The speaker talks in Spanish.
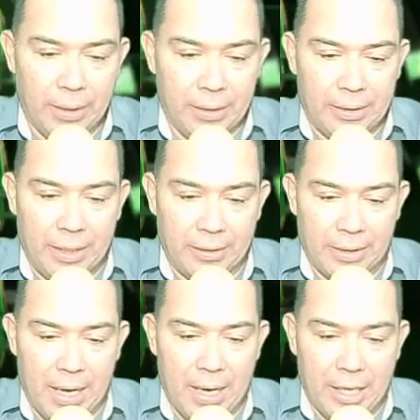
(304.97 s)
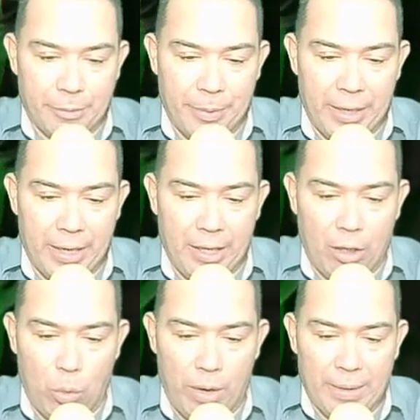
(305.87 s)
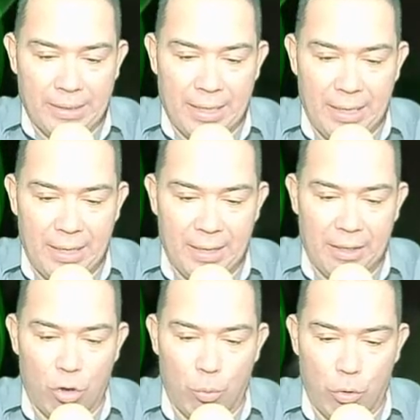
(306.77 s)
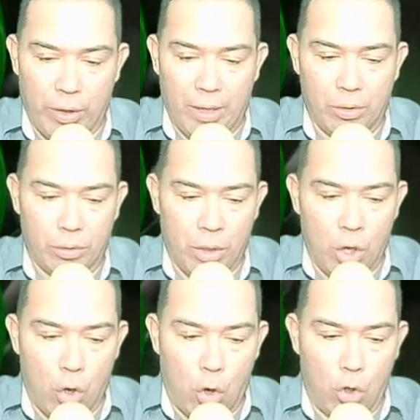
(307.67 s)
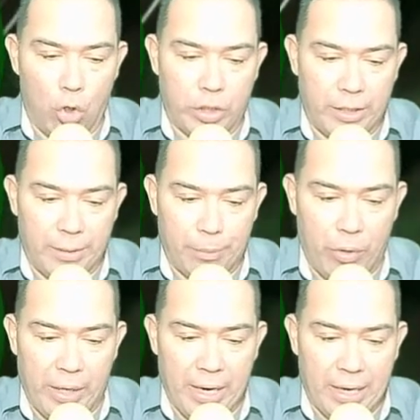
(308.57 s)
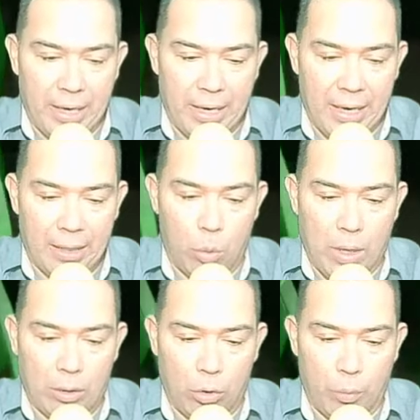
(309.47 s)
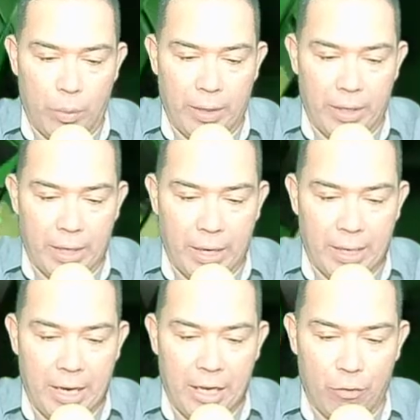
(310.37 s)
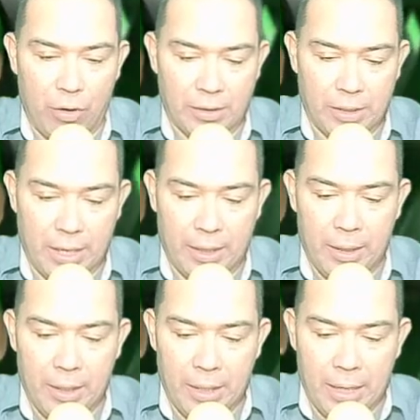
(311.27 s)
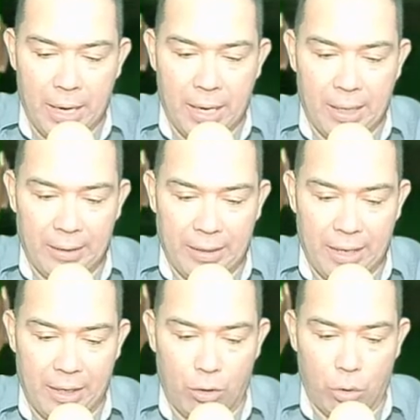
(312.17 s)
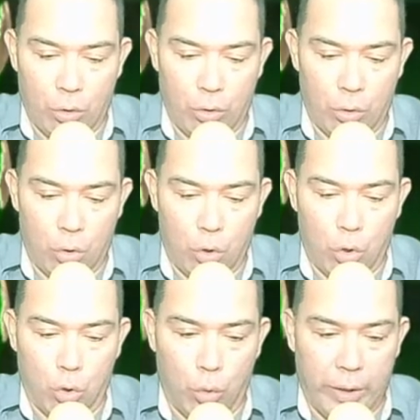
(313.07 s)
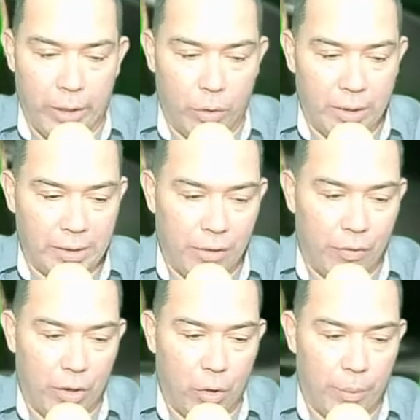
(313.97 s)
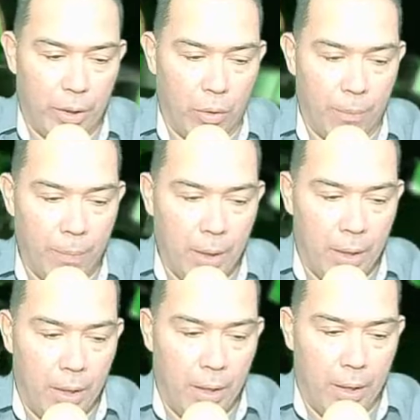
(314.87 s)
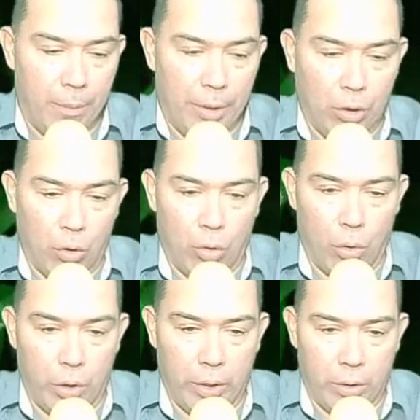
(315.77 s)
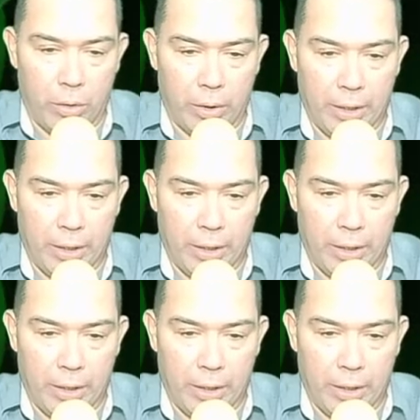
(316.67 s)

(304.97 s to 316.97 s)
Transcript: se está a la espera de nuevas salidas de los modelos con los que se podría aclarar cuánto puede llegar a influenciar al territorio hondureño este fenómeno eh, meteorológico